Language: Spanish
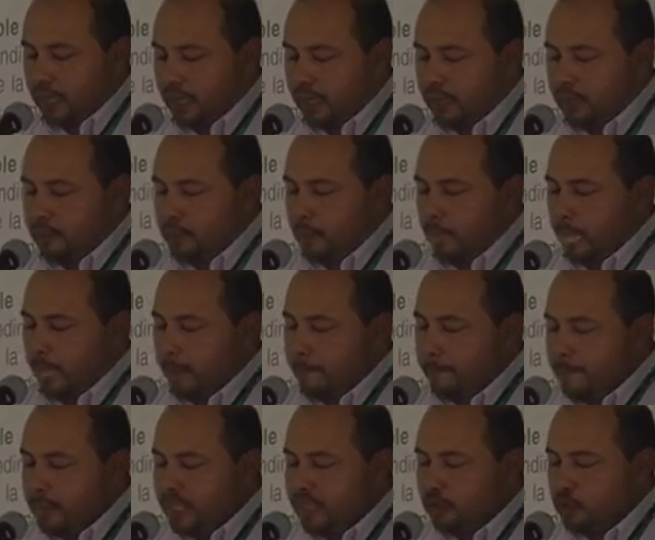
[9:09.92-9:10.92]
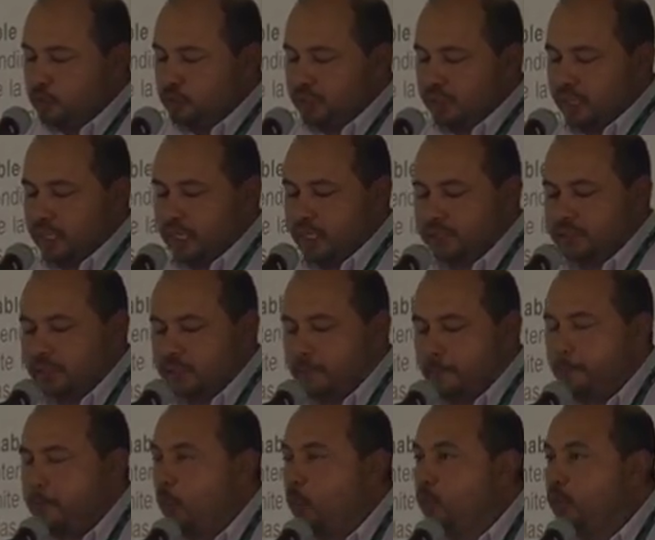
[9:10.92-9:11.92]
a medios de carácter
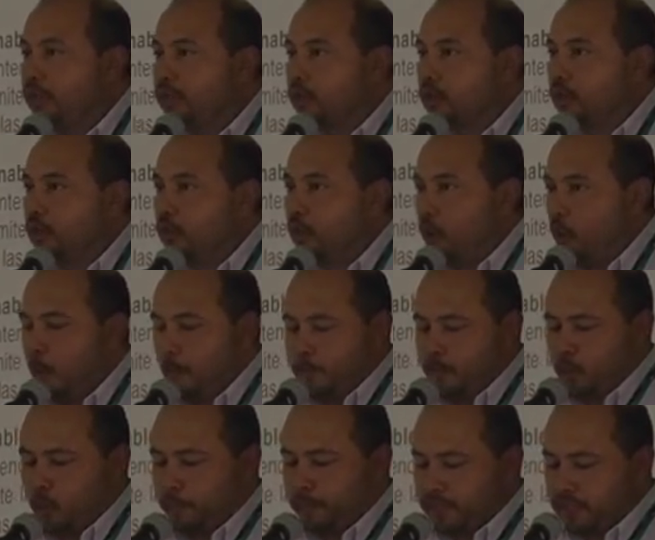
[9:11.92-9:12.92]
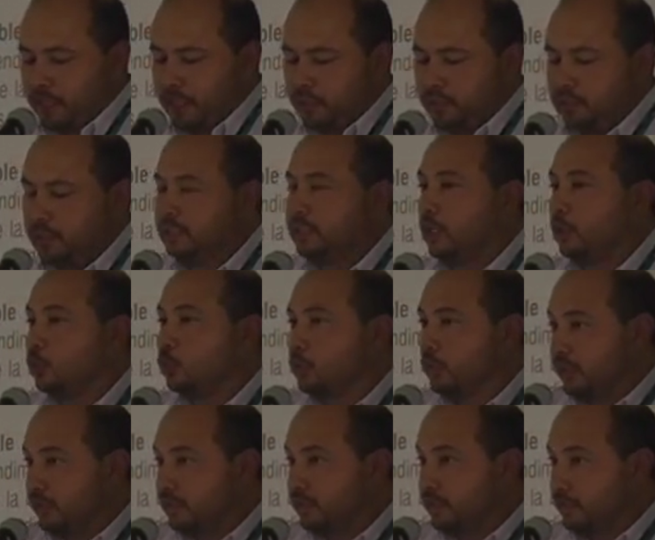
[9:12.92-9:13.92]
público o propiedad de
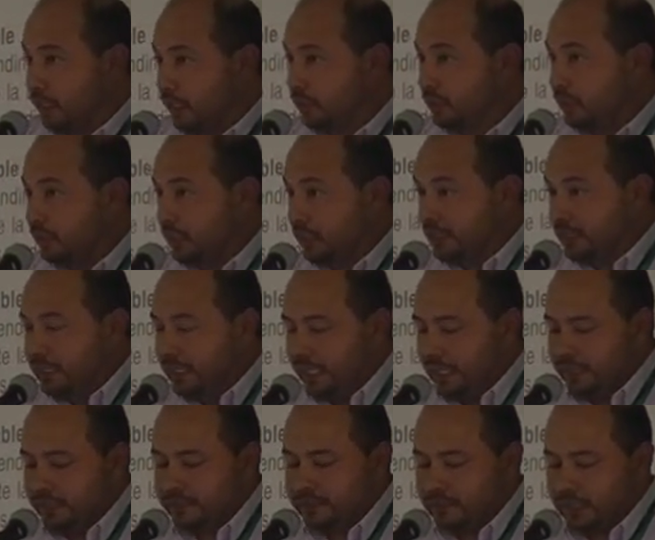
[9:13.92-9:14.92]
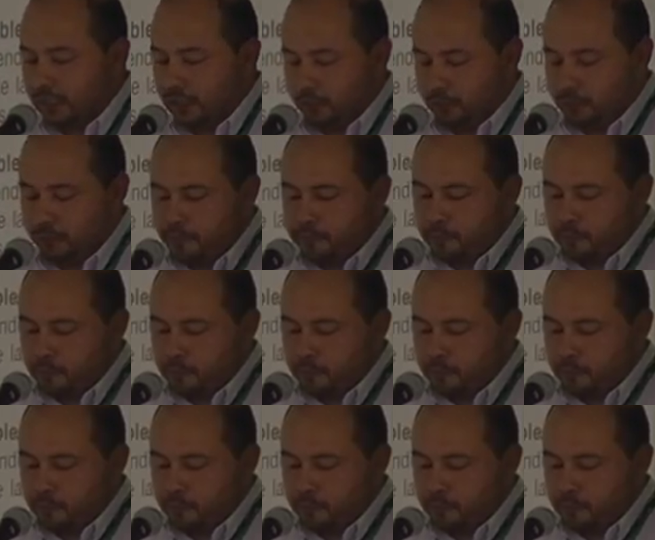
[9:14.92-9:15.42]
alguna entidad del Estado.